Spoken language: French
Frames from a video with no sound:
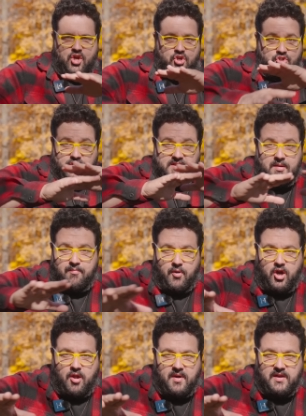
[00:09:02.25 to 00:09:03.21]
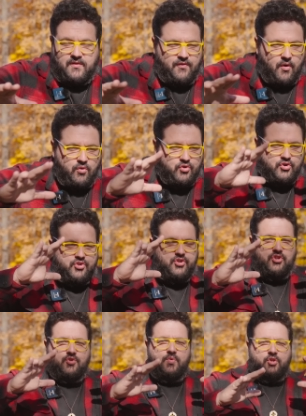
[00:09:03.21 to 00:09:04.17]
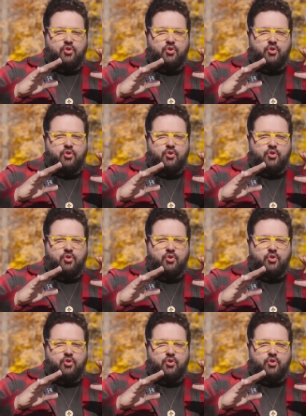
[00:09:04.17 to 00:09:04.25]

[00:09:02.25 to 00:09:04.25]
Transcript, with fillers: Je ne sais pas comment ils font. Je suis